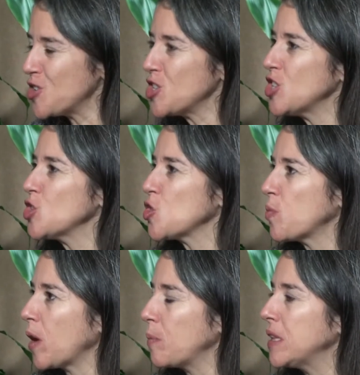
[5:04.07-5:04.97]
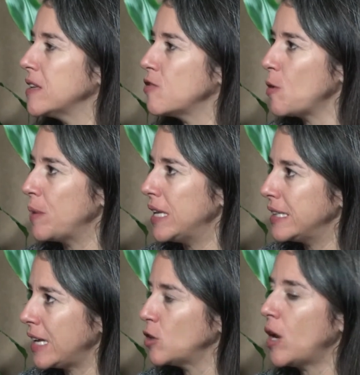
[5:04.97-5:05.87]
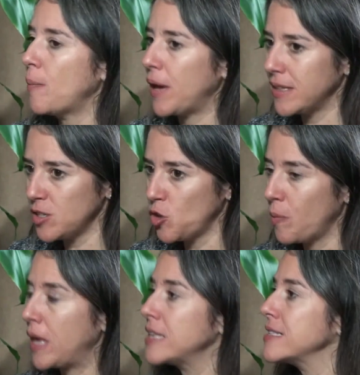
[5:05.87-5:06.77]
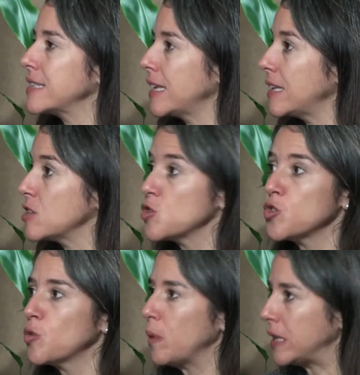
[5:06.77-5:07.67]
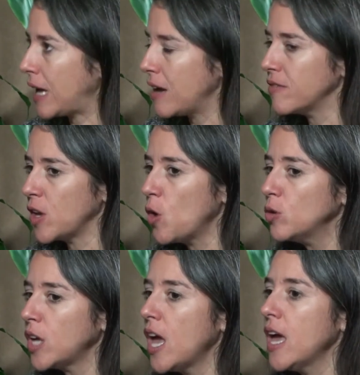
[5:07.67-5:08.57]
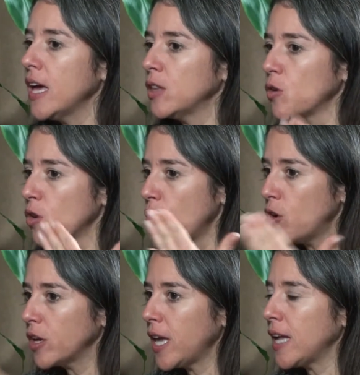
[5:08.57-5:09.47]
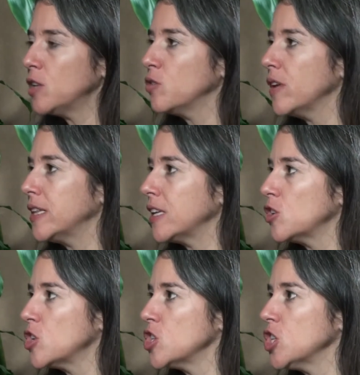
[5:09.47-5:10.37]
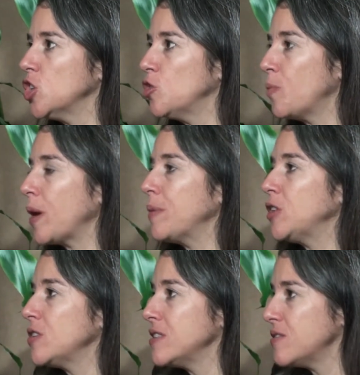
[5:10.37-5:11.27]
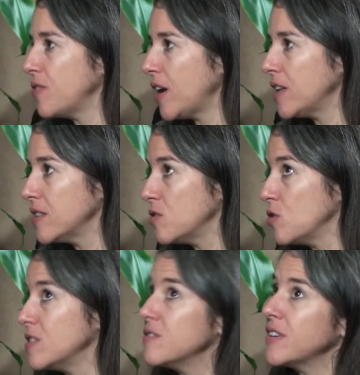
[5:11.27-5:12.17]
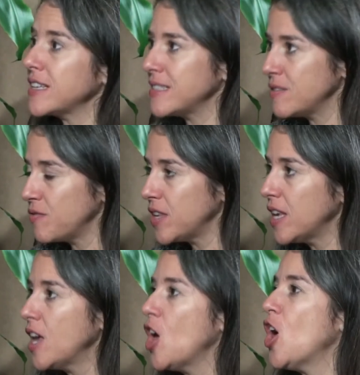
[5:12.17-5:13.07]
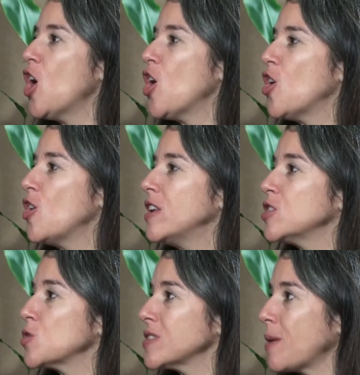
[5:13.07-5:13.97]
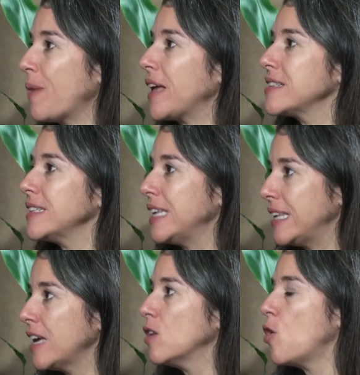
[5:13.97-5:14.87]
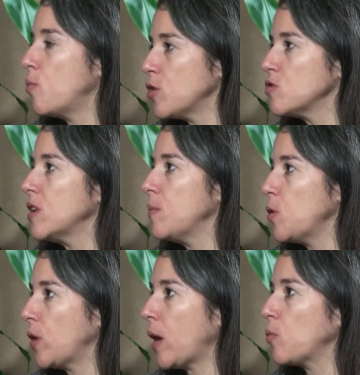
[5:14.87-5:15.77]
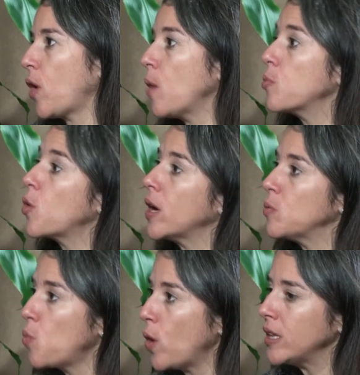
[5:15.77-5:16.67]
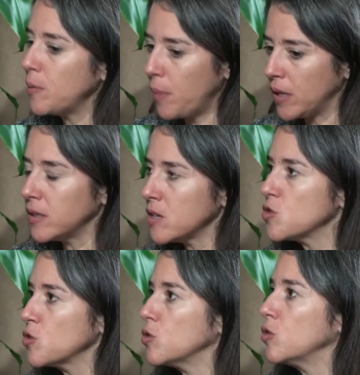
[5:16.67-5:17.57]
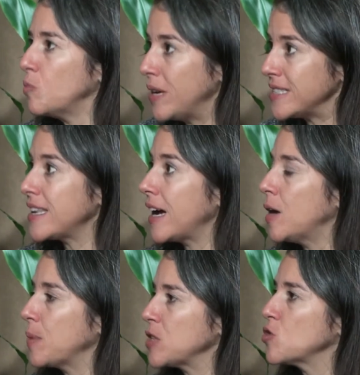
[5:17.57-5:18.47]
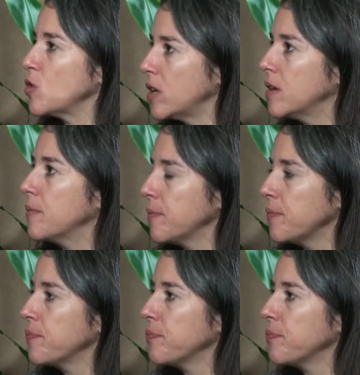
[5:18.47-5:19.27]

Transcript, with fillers: technologies qui nous ont permis de développer l'éthanol à partir de maïs, canne à sucre, betterave et autres. Et donc là, on regarde les nouvelles technologies qui nous permettent de, de diversifier euh, les sources à partir desquelles on produit les biocarburants pour être moins dépendant d'une matière en particulier.